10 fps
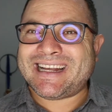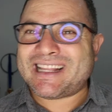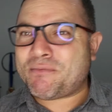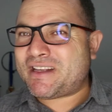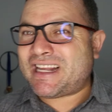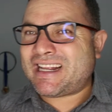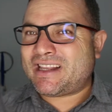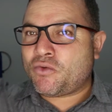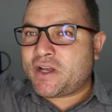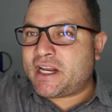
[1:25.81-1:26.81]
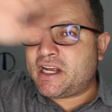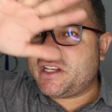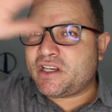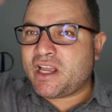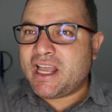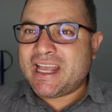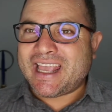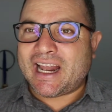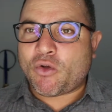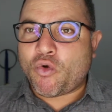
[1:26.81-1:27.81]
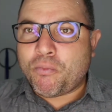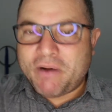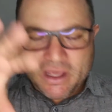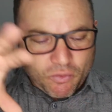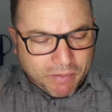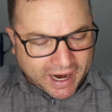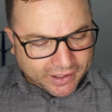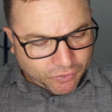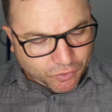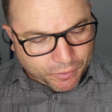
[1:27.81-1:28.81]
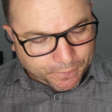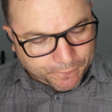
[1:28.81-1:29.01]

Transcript: que a tempestade era tão grande que ela cobria o barco